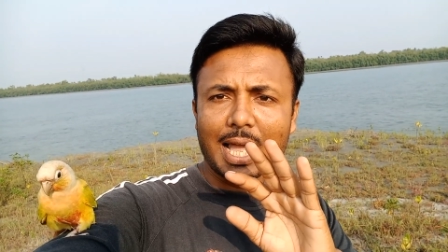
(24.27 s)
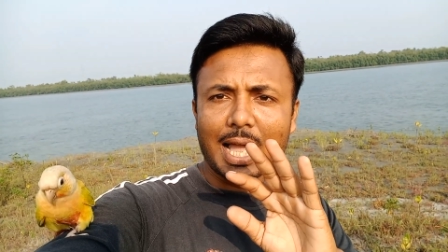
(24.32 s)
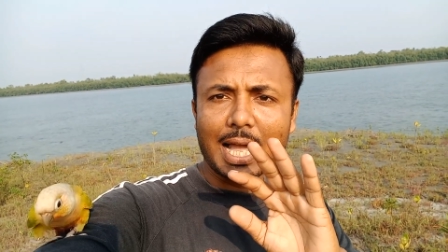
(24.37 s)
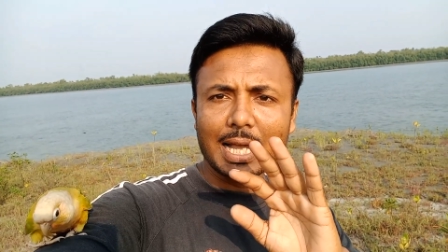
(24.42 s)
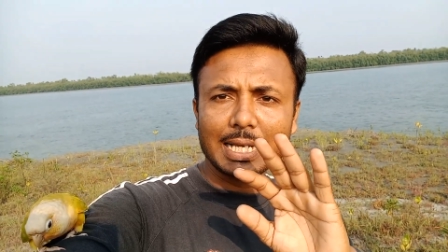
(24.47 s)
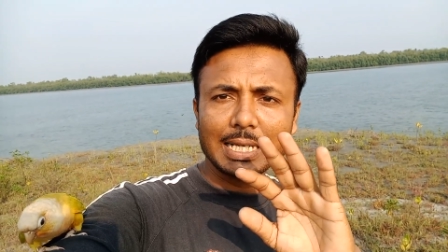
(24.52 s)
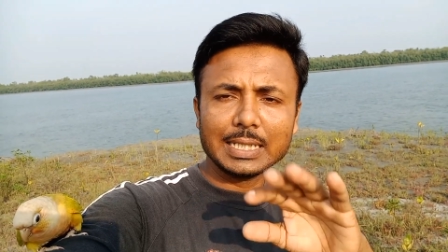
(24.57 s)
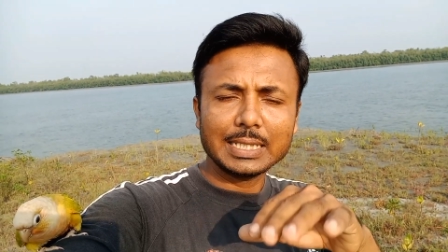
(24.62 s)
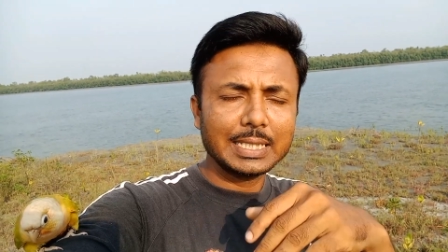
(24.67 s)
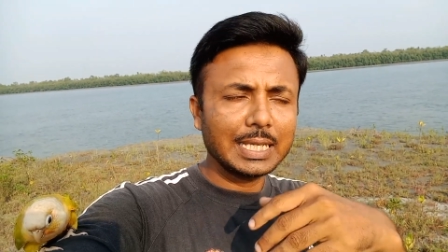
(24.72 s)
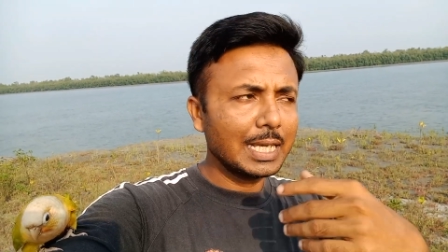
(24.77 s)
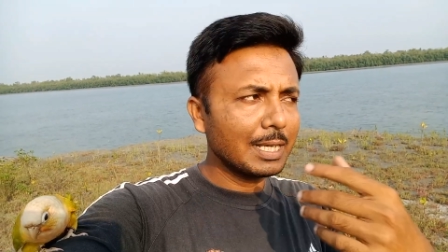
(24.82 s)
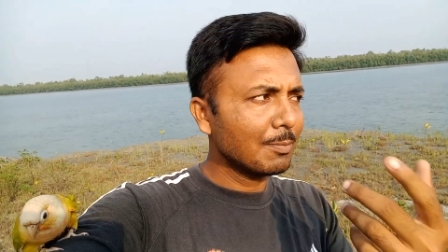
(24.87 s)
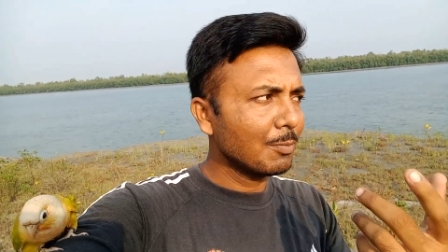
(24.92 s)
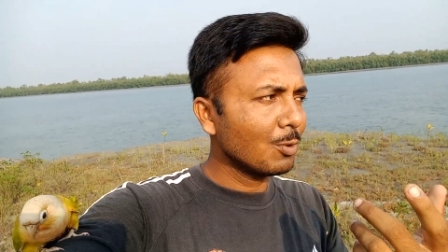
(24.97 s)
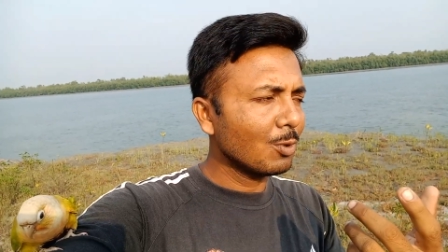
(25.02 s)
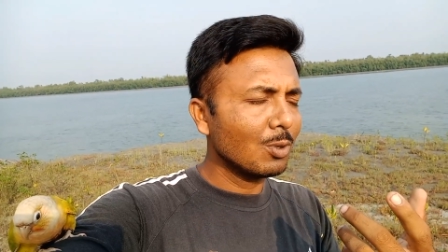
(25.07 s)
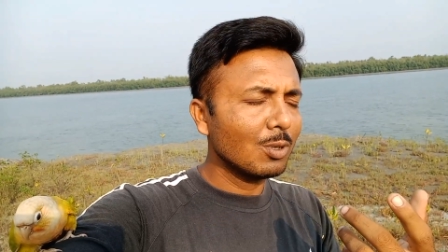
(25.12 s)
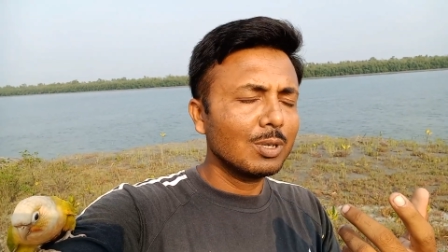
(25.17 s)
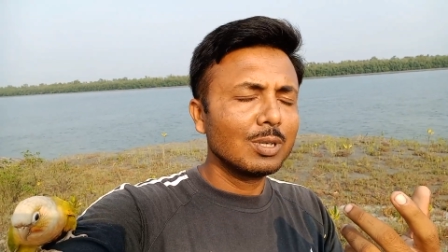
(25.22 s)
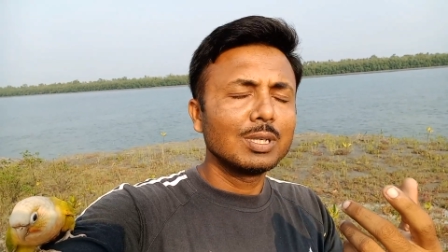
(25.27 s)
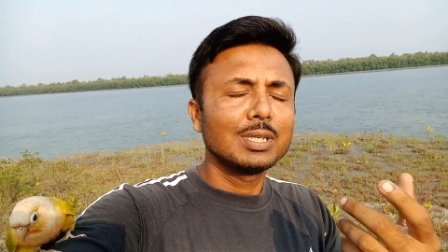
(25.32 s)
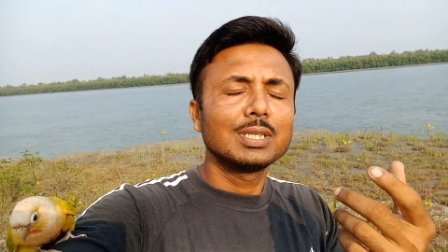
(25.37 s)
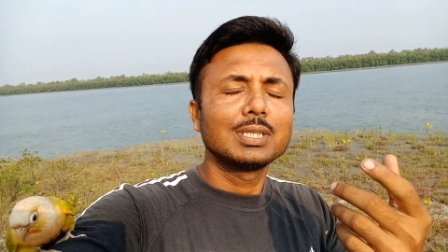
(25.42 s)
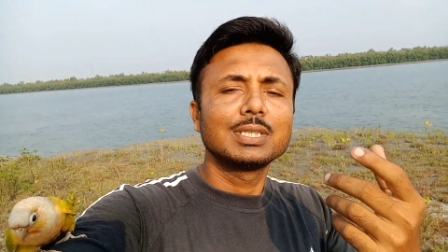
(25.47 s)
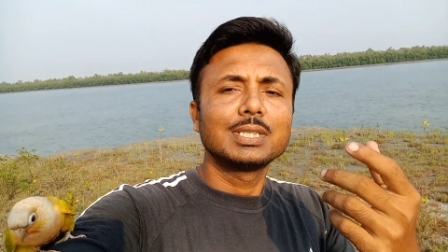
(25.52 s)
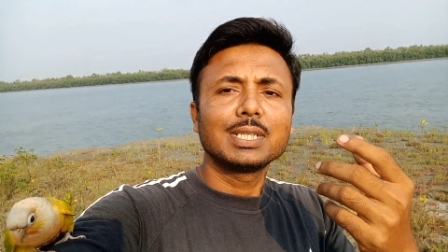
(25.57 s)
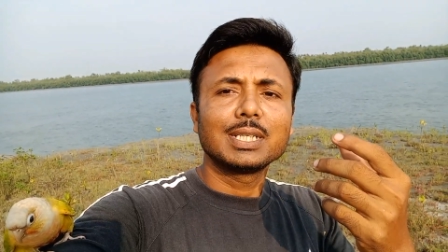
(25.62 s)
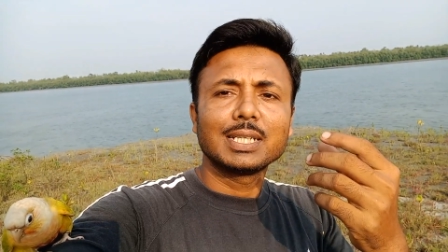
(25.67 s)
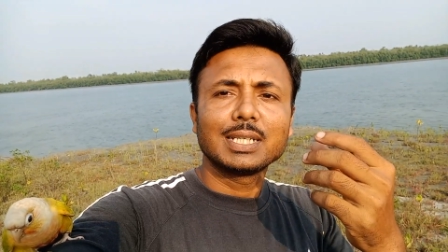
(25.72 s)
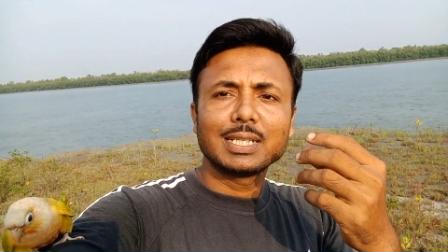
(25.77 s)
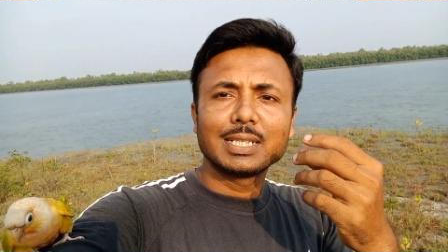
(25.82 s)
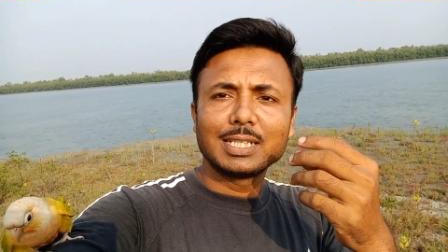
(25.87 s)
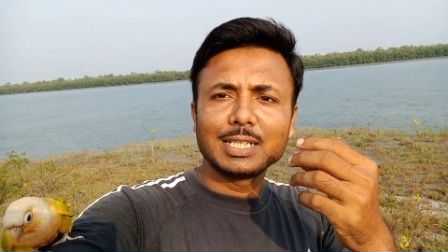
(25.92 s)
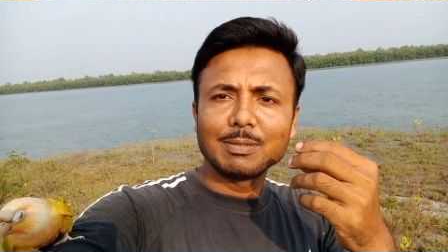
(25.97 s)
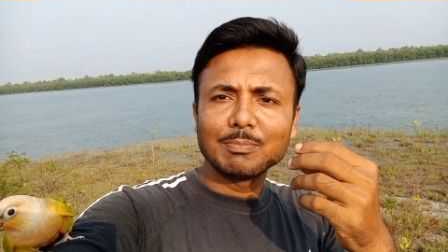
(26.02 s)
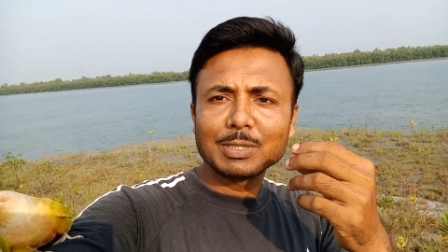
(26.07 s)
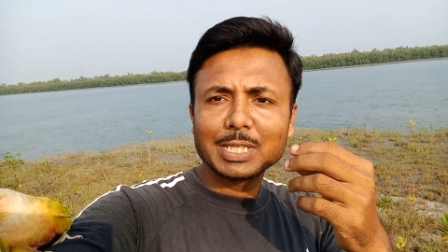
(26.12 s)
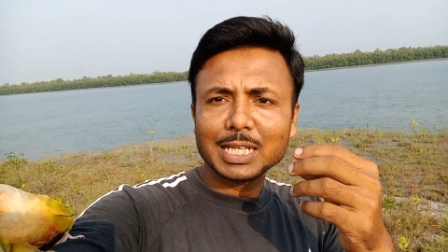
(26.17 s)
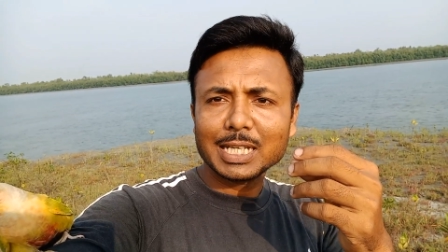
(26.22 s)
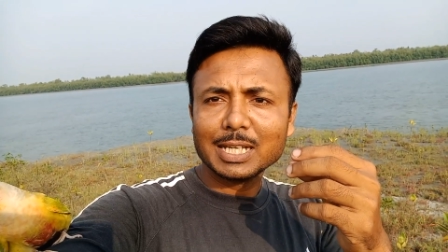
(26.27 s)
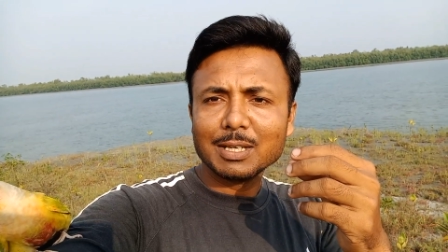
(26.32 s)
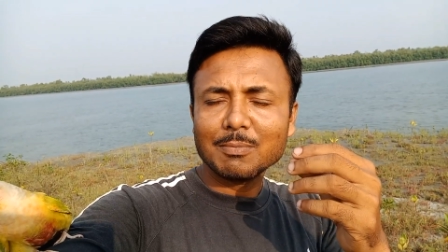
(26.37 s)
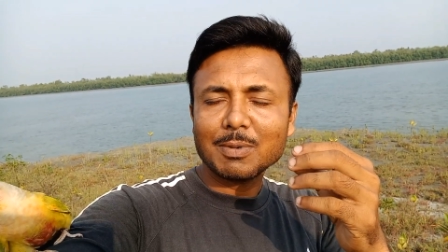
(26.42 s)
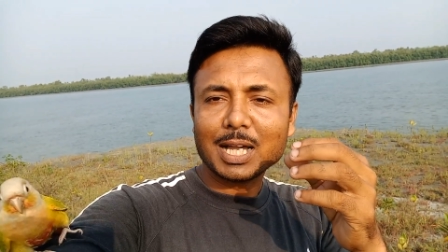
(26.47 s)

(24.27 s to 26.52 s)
আগে দেখবো যে ডিম থেকে